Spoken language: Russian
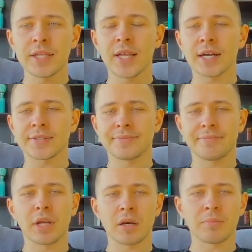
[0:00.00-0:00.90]
Так,
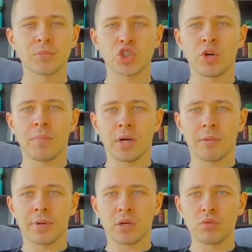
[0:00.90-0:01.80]
ждем пока
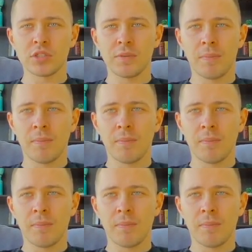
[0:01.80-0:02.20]
прогрузит